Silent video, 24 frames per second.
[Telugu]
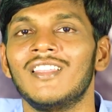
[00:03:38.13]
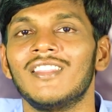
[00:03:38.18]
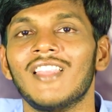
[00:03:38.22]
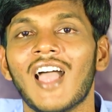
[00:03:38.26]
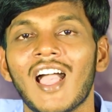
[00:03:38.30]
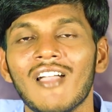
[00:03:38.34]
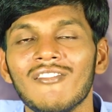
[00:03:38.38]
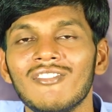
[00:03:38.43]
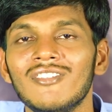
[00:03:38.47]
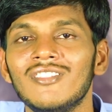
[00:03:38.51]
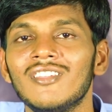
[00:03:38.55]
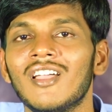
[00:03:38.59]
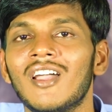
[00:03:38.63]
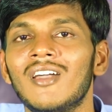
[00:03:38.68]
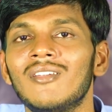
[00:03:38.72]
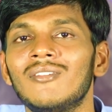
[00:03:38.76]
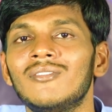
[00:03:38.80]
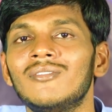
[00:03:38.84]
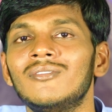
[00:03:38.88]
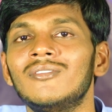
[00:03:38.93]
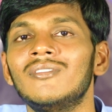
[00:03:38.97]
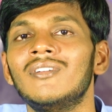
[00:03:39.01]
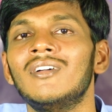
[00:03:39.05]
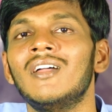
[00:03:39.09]
దావీది
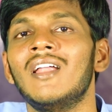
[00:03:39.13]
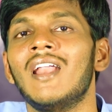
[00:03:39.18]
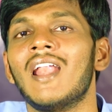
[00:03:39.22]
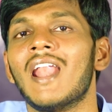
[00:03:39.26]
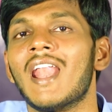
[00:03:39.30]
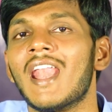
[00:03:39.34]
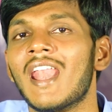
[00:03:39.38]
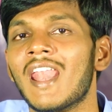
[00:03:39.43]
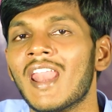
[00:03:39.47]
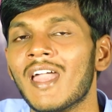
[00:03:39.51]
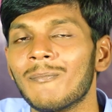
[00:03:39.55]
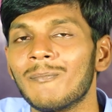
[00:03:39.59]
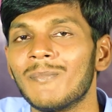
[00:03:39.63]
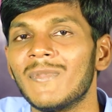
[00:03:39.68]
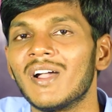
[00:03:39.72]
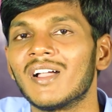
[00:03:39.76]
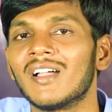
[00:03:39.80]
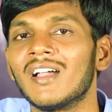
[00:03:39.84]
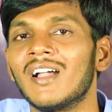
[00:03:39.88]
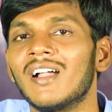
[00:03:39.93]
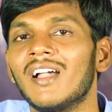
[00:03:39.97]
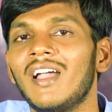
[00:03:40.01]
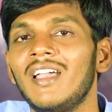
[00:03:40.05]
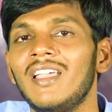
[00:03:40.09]
గారు
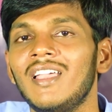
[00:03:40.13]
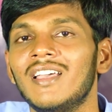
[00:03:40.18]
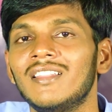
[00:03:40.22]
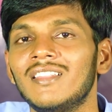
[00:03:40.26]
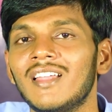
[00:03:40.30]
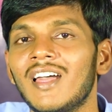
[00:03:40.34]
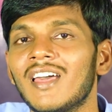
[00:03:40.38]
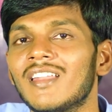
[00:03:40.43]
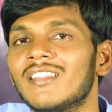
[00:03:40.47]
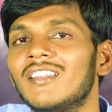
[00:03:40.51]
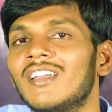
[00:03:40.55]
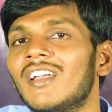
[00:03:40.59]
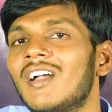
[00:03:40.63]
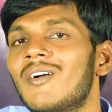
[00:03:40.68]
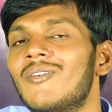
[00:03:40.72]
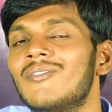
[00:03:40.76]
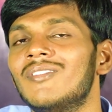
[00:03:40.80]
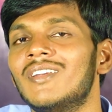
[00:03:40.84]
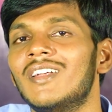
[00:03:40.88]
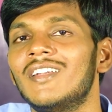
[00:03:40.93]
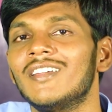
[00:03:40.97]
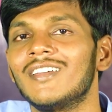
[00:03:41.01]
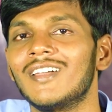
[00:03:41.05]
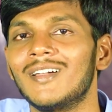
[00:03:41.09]
నమ్మకంగా యథార్థంగా
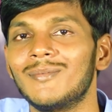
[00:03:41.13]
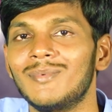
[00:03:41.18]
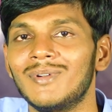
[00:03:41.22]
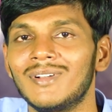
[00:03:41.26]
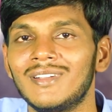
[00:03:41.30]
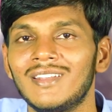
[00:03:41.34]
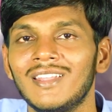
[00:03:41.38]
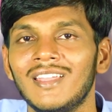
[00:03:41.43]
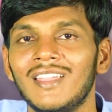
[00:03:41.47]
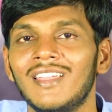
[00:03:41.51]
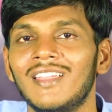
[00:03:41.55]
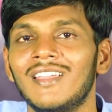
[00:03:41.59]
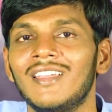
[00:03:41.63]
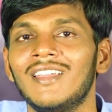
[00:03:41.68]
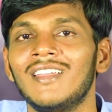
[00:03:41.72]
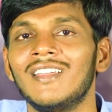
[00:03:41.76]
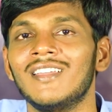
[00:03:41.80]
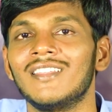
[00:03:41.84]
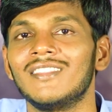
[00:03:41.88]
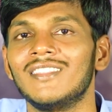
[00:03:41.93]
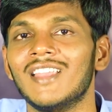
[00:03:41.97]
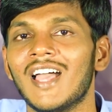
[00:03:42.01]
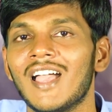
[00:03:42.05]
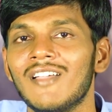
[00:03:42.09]
ఉన్నాడు కాబట్టే
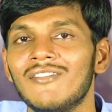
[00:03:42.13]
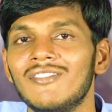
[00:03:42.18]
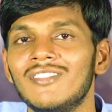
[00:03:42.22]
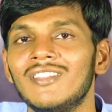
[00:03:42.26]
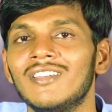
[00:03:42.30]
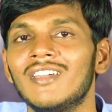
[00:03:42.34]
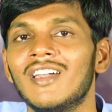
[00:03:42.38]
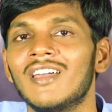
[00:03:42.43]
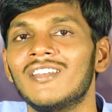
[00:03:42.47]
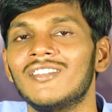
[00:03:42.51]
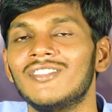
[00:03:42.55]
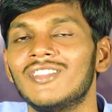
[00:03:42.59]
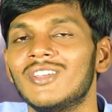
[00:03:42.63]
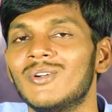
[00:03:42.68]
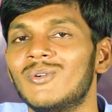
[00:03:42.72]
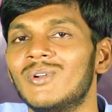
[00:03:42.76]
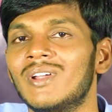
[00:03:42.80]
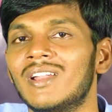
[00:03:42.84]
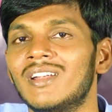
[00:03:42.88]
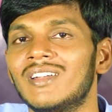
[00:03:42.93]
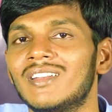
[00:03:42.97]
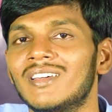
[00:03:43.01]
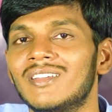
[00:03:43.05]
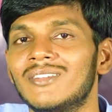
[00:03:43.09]
దావేది గారిని
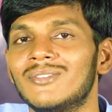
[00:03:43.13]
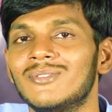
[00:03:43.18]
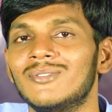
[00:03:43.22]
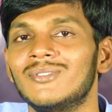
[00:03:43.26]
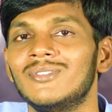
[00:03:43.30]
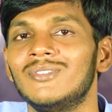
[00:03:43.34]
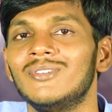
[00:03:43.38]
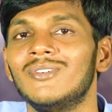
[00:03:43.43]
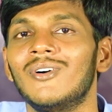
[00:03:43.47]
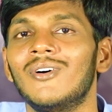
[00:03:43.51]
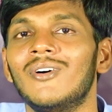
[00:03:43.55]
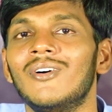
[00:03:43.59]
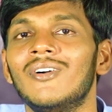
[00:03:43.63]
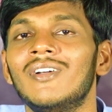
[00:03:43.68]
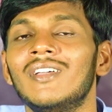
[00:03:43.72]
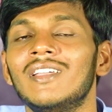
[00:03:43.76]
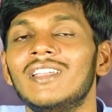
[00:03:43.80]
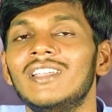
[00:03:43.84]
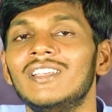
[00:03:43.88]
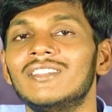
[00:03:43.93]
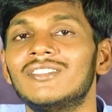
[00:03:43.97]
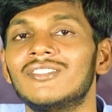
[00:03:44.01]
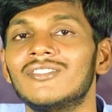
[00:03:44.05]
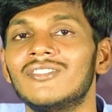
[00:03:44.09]
దేవుడు అంటారు ఇదిగో
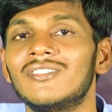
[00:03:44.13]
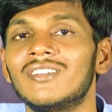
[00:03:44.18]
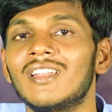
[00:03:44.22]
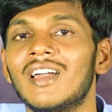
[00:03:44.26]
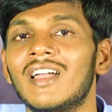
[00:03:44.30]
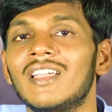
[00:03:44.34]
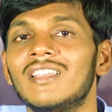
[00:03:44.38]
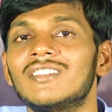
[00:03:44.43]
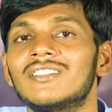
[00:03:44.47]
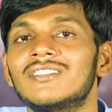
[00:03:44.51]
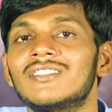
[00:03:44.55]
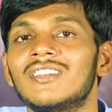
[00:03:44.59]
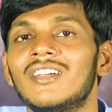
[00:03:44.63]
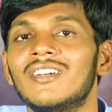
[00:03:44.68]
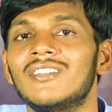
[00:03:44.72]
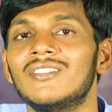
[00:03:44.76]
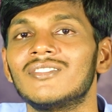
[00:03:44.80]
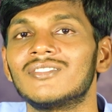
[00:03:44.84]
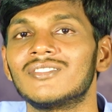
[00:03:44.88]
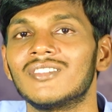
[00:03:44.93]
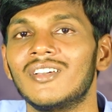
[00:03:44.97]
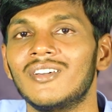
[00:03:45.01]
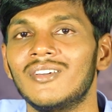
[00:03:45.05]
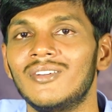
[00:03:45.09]
ఇతను నా
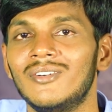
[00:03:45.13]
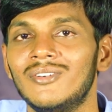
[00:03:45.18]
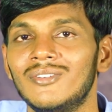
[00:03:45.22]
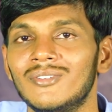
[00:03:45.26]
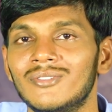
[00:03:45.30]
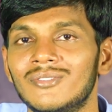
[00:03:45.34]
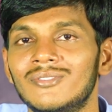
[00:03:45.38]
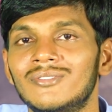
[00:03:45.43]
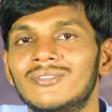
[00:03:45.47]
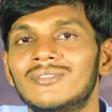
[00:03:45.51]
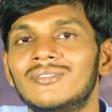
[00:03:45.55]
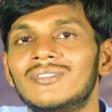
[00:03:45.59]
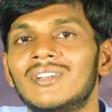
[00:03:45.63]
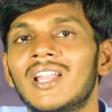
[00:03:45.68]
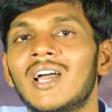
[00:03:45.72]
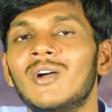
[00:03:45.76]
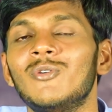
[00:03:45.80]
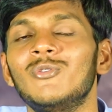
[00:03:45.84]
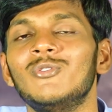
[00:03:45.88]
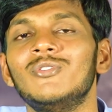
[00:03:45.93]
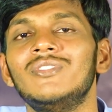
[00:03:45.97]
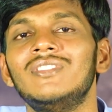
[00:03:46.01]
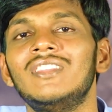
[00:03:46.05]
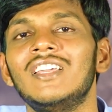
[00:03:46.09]
ఇష్టానుసారుడు నా
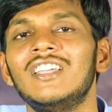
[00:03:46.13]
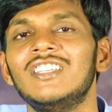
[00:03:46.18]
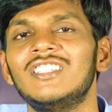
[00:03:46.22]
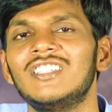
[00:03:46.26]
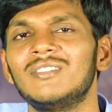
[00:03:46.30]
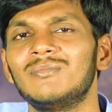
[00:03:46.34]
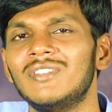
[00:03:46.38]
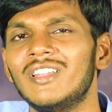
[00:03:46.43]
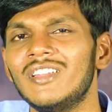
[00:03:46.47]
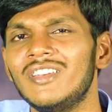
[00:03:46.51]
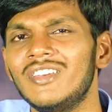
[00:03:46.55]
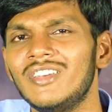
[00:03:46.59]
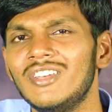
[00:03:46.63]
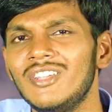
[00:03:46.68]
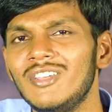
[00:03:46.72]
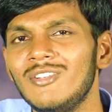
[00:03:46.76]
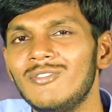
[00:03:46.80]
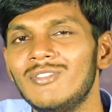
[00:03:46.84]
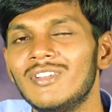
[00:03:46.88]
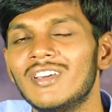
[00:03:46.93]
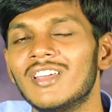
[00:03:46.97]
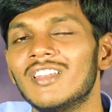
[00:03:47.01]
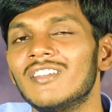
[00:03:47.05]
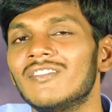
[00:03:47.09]
ఉద్దేశంలన్నీ
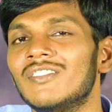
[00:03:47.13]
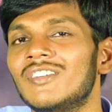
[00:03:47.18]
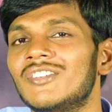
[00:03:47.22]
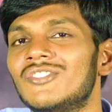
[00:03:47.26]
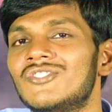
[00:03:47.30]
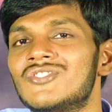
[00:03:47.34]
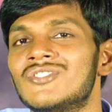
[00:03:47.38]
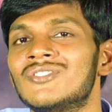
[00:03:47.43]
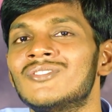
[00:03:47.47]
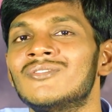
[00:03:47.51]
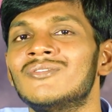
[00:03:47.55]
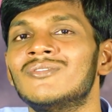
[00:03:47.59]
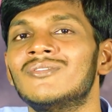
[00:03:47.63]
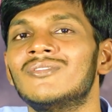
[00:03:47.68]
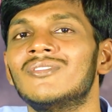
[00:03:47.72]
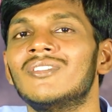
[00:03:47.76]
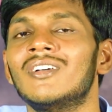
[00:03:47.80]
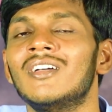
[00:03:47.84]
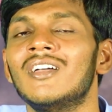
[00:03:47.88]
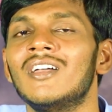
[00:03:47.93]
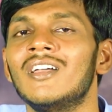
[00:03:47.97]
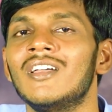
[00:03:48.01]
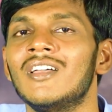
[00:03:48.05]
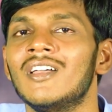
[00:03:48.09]
నెరవేర్చను
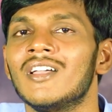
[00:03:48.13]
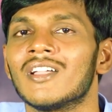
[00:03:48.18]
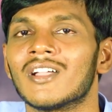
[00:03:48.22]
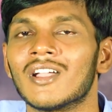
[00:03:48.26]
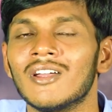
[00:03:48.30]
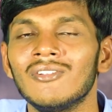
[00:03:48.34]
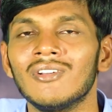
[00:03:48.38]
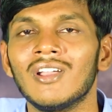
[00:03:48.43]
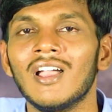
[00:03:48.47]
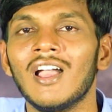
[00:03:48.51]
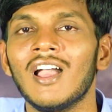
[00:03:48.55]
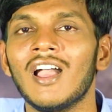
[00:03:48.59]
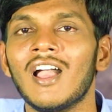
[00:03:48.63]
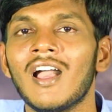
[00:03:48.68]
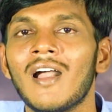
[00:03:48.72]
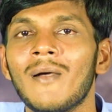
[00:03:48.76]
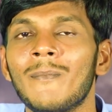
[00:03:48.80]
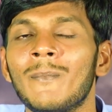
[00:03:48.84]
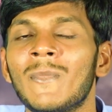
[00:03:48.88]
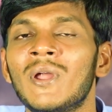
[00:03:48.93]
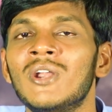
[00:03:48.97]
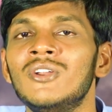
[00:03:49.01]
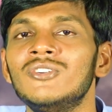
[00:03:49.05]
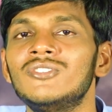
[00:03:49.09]
కనుక
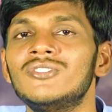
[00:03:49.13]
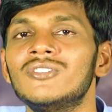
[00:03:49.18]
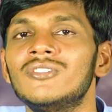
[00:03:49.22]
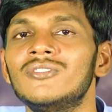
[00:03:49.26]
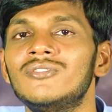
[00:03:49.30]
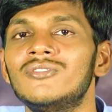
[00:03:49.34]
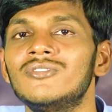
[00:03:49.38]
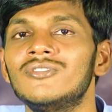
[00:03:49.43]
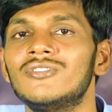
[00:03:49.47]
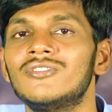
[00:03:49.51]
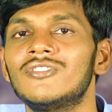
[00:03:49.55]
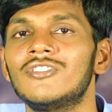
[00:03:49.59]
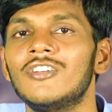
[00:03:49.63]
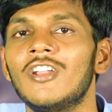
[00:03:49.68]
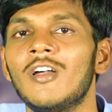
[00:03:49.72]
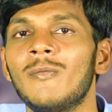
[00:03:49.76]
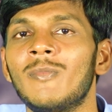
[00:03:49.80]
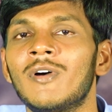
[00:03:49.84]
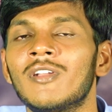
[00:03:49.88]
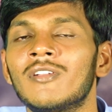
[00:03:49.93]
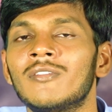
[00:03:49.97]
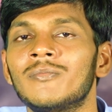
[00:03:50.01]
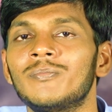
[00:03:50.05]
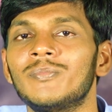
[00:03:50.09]
మనుషుల దృష్టిలో
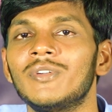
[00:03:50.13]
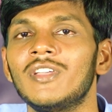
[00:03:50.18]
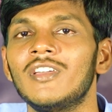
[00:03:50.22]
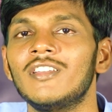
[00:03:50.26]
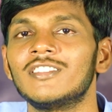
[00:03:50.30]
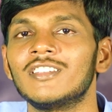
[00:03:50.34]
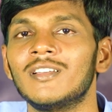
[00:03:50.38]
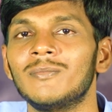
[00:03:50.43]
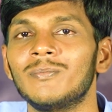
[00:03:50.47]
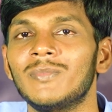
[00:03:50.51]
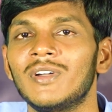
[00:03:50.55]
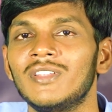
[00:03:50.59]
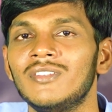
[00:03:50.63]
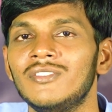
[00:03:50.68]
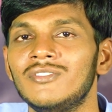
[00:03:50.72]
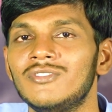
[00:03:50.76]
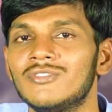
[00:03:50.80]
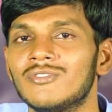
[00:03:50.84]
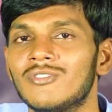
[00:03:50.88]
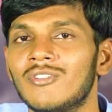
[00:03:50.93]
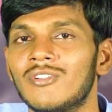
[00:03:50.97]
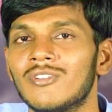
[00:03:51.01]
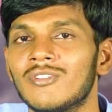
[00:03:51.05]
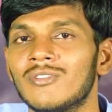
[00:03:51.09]
మనం పేరు
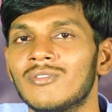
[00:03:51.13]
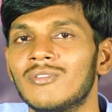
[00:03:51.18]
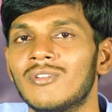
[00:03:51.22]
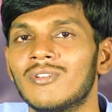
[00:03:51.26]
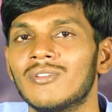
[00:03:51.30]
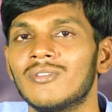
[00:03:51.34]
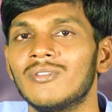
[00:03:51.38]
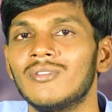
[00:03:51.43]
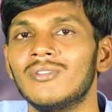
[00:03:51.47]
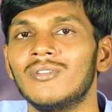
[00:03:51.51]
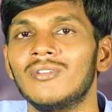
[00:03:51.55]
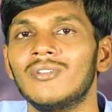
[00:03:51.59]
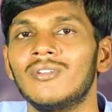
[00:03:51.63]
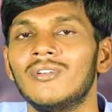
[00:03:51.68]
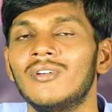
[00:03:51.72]
సంపాదించుకోవటం కొరకు